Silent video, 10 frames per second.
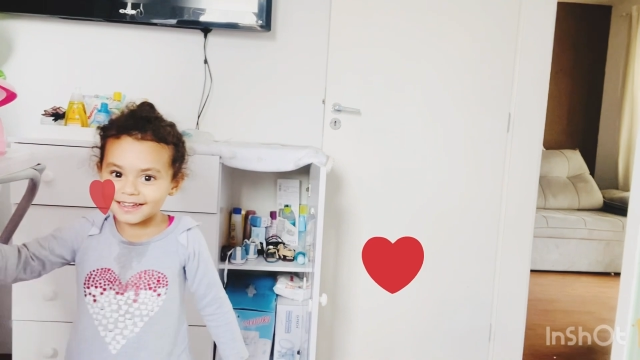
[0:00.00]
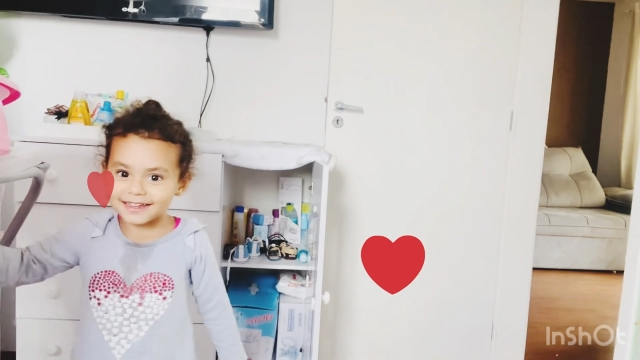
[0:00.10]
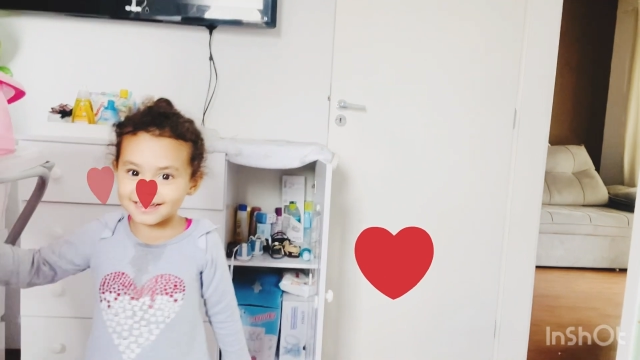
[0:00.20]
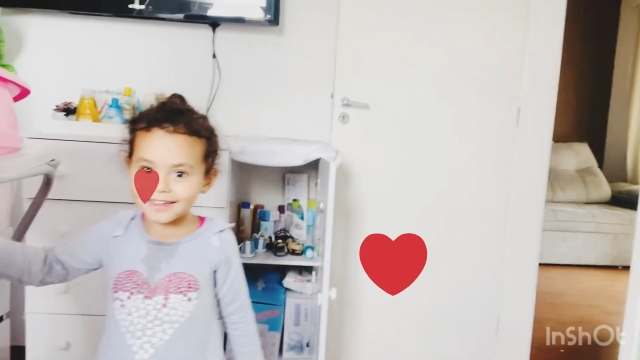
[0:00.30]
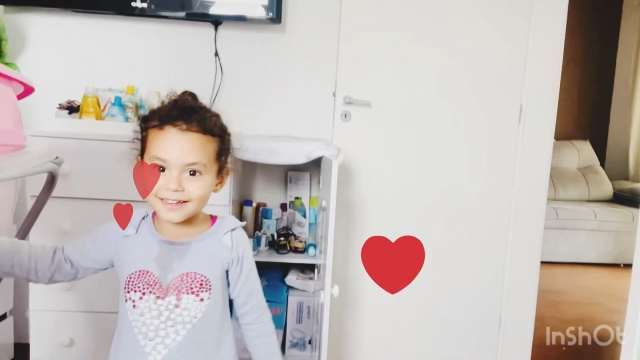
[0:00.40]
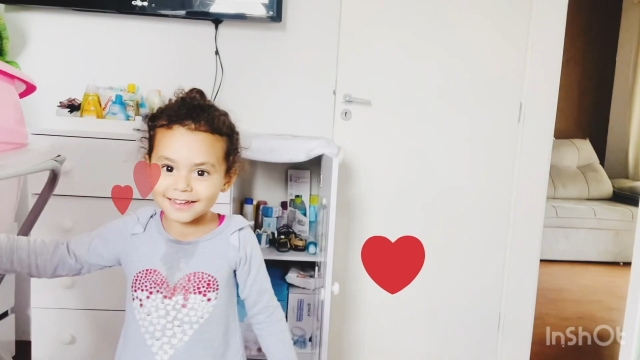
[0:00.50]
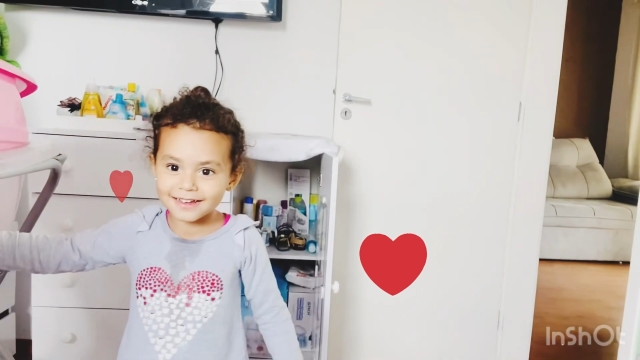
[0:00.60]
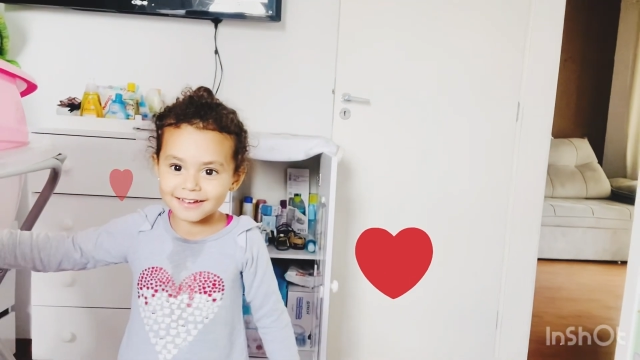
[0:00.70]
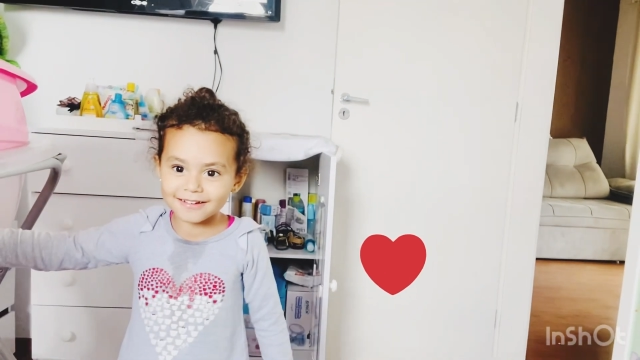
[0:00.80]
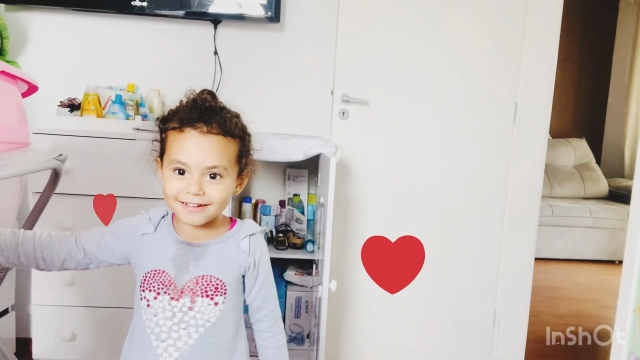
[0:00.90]
Fala
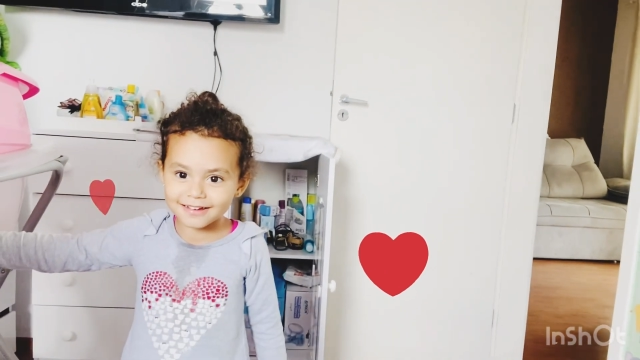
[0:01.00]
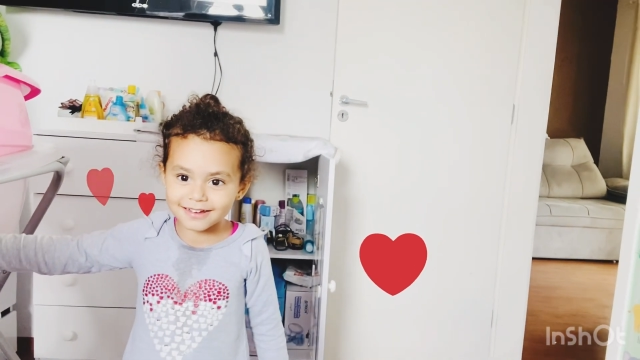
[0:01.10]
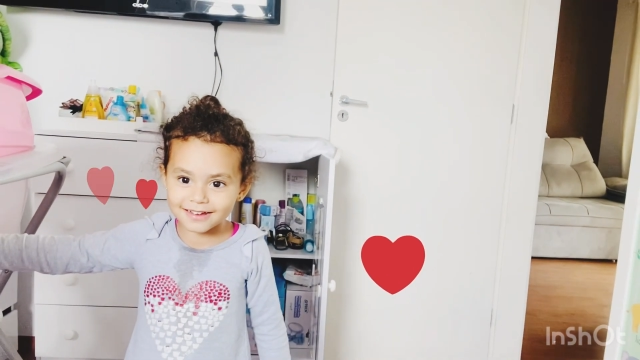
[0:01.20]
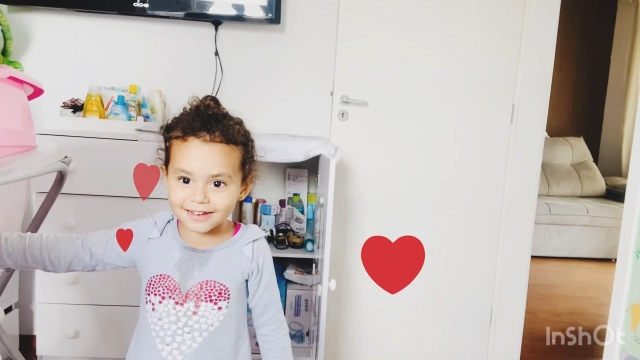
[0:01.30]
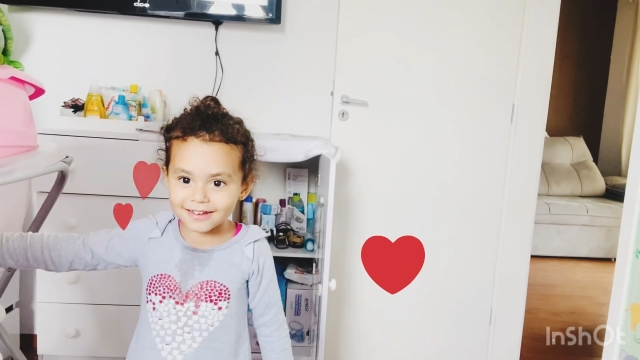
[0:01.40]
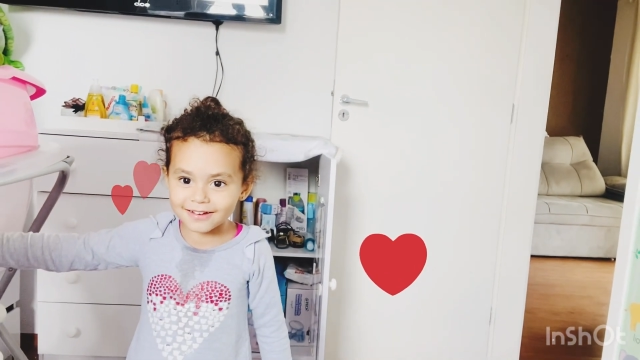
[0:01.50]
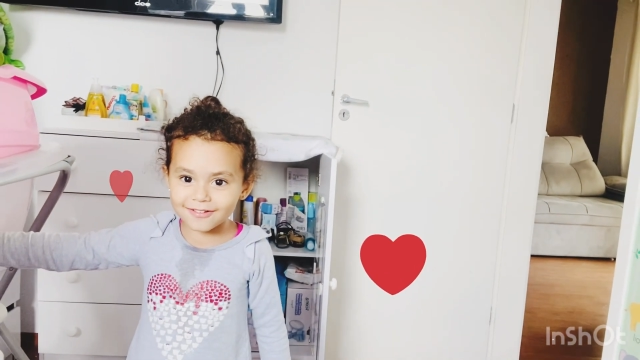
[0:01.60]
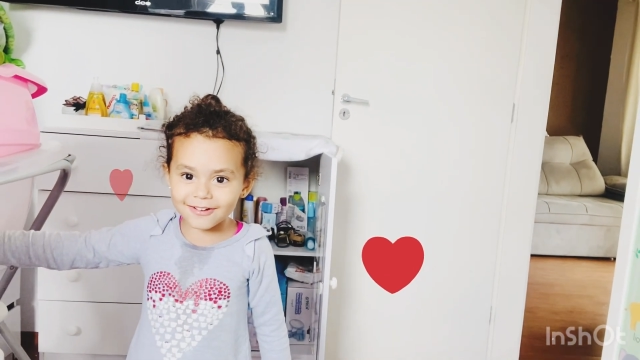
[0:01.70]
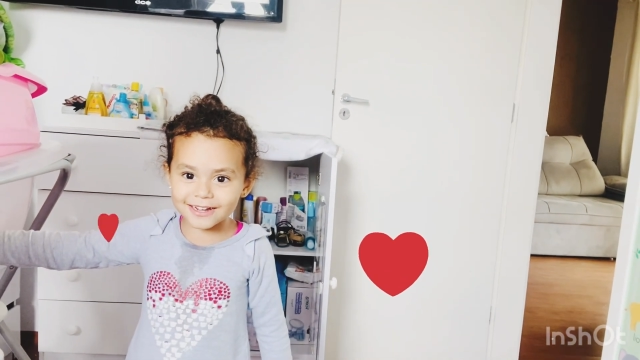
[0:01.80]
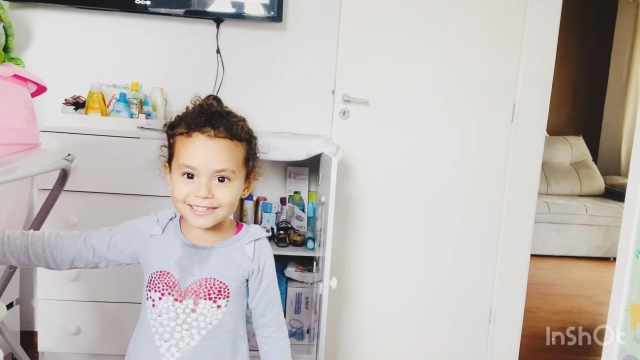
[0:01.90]
oi, gente.
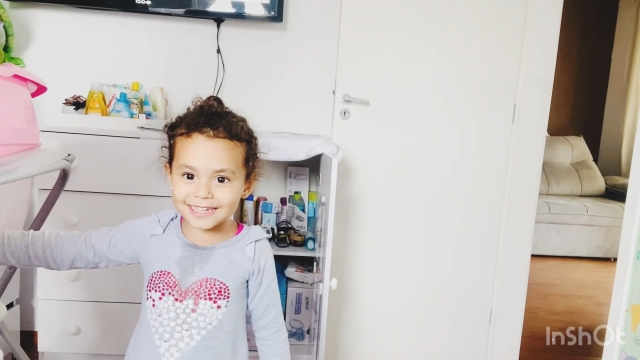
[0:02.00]
Oi,